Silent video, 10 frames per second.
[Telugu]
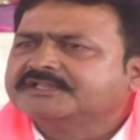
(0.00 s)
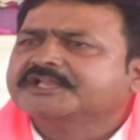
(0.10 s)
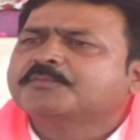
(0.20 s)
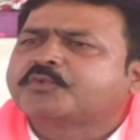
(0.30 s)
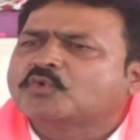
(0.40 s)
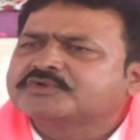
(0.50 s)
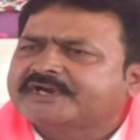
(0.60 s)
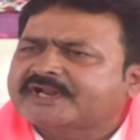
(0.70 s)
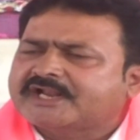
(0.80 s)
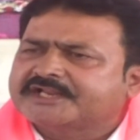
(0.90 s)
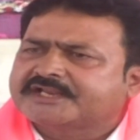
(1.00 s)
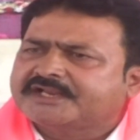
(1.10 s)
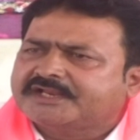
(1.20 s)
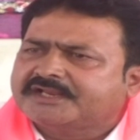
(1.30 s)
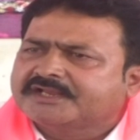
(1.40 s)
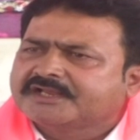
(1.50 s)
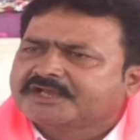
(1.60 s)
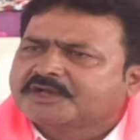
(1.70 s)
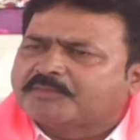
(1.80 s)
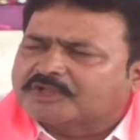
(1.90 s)
దీన్ని ప్రూవ్ చేయడానికి
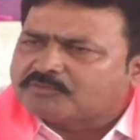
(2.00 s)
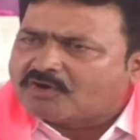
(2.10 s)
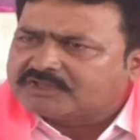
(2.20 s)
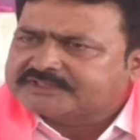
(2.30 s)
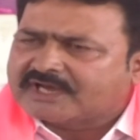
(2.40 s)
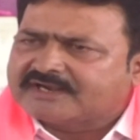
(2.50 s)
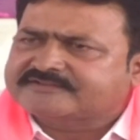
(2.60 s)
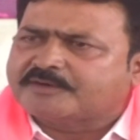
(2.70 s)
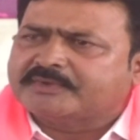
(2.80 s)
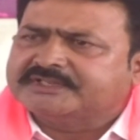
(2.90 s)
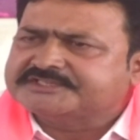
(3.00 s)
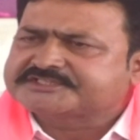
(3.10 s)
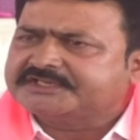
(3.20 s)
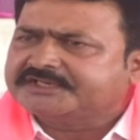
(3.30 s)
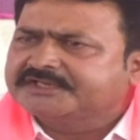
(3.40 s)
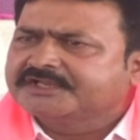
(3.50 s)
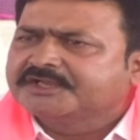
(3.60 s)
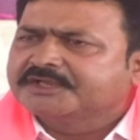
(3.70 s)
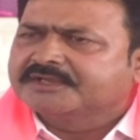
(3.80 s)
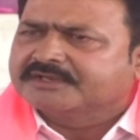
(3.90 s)
పద్మావతి కాలనీకి సంబంధించి
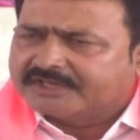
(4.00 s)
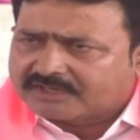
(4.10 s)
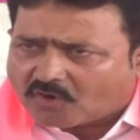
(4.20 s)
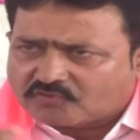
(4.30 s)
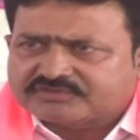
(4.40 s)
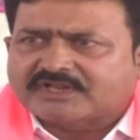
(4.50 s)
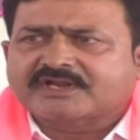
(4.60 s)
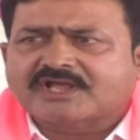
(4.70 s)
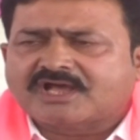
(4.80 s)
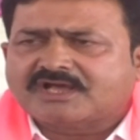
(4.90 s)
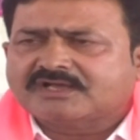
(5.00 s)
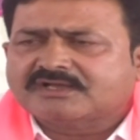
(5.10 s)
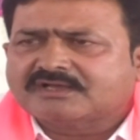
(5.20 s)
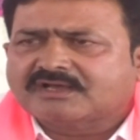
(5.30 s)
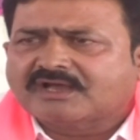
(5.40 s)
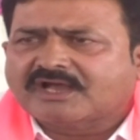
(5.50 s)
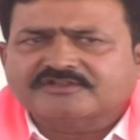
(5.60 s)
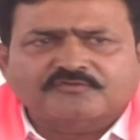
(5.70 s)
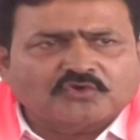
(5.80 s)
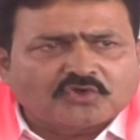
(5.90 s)
నేను కౌన్సిలర్గా
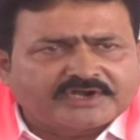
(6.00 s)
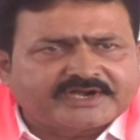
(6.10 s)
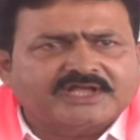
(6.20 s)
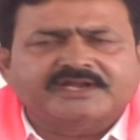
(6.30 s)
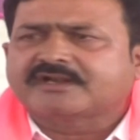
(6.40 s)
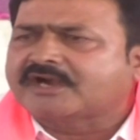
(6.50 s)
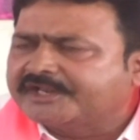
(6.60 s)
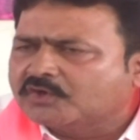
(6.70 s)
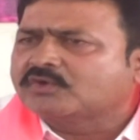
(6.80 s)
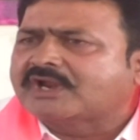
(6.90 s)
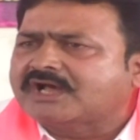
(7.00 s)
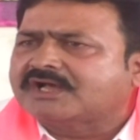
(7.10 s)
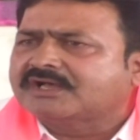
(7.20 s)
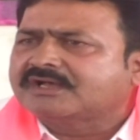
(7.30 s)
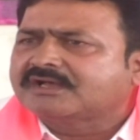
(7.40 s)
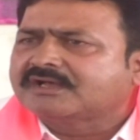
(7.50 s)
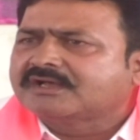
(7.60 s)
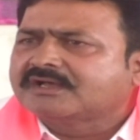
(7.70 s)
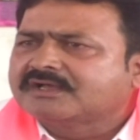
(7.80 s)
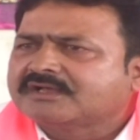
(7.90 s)
యాజ్ అ ఫ్లో లీడర్గా నేను రెడీగా ఉన్నా
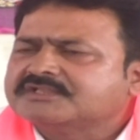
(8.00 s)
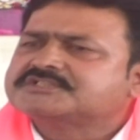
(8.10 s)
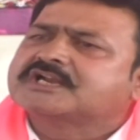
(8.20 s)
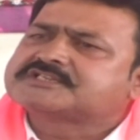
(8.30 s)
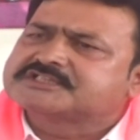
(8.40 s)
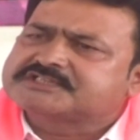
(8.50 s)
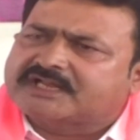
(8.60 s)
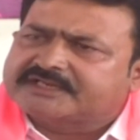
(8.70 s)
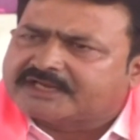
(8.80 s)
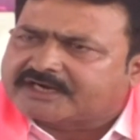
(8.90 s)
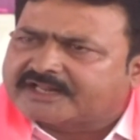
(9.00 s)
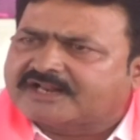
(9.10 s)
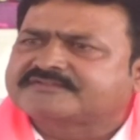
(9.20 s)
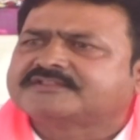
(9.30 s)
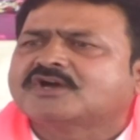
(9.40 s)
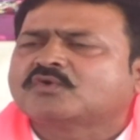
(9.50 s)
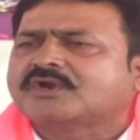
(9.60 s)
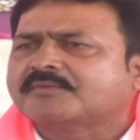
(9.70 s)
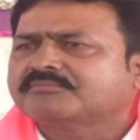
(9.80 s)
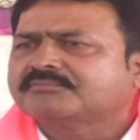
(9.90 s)
చర్చించడానికి ఎక్కడైనా సిద్ధంగా
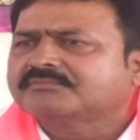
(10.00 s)
ఉన్నాం